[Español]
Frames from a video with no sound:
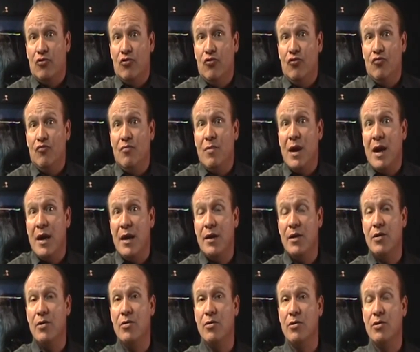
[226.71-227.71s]
un
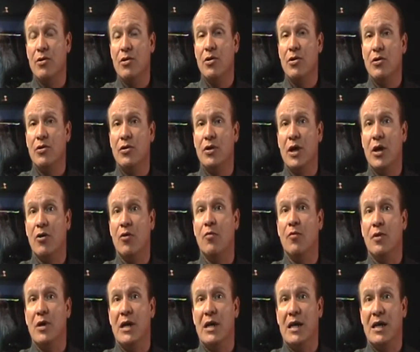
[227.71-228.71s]
medio de
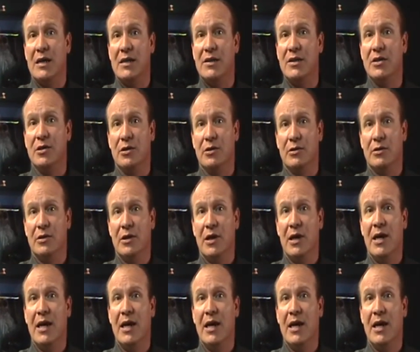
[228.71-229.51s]
comunicación